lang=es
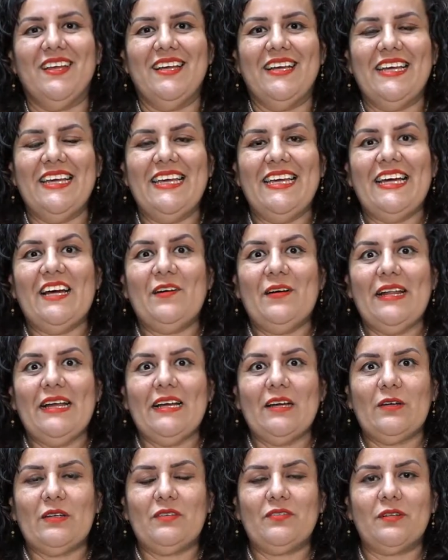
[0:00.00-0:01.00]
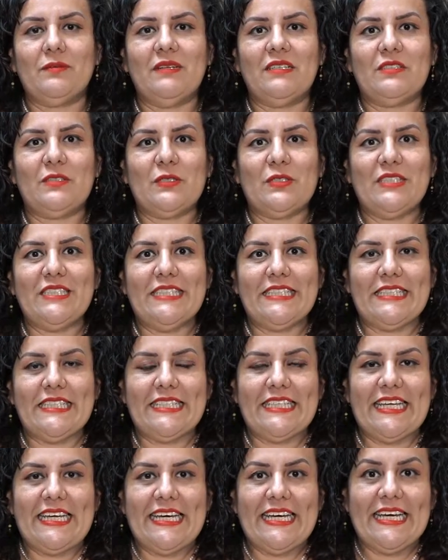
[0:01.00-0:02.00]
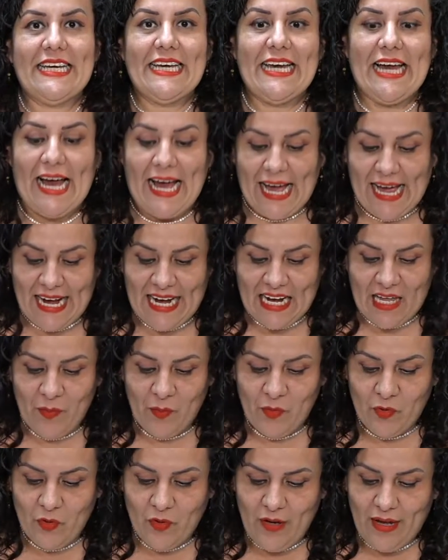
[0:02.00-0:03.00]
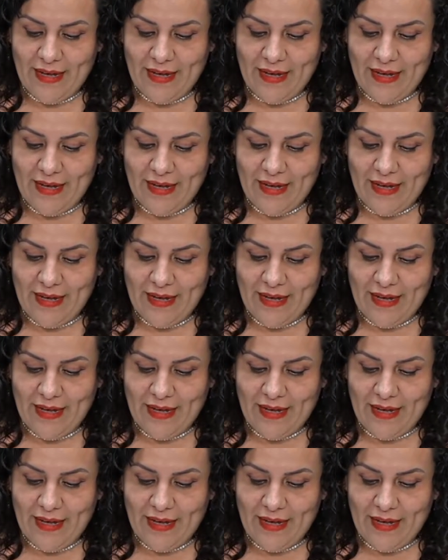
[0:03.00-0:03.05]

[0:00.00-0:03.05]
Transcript: Y ahora con información de Álamo,